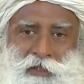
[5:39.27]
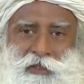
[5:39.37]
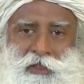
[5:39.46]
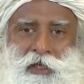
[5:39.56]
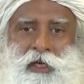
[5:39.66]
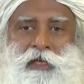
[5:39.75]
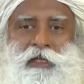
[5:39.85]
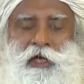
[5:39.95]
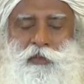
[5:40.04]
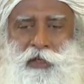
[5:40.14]
que
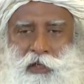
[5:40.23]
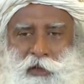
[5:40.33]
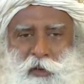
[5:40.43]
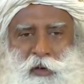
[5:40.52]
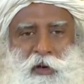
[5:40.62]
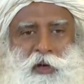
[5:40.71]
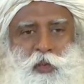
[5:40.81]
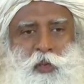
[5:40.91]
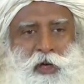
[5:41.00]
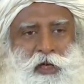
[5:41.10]
seguimos
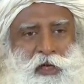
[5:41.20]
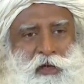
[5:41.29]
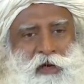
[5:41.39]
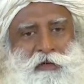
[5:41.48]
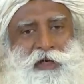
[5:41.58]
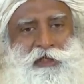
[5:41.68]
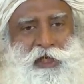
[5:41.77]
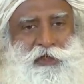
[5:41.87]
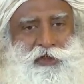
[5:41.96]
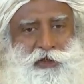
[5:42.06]
trabajando en nuestra
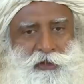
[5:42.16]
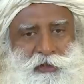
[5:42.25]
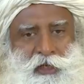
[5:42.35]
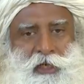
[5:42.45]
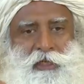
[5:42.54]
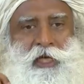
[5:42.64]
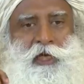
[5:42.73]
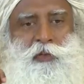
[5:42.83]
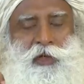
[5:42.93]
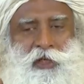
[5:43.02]
atención, que
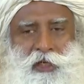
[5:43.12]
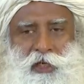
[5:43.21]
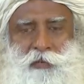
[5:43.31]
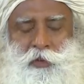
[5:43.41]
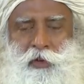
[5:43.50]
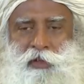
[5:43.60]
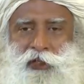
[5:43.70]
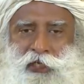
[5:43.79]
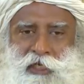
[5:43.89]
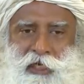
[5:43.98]
seguimos
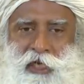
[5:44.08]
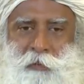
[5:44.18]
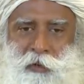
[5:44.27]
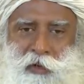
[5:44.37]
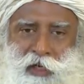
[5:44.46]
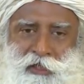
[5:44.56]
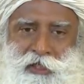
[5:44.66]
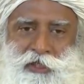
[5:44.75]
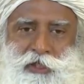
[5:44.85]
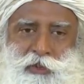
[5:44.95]
ajustando nuestra
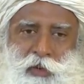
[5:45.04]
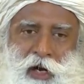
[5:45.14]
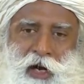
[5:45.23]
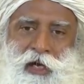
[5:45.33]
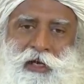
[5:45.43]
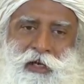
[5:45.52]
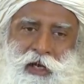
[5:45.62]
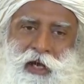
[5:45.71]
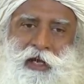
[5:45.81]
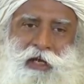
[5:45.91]
atención a un nivel cada
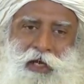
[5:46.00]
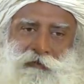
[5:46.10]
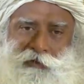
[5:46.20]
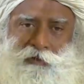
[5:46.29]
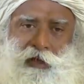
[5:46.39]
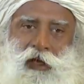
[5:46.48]
vez más alto,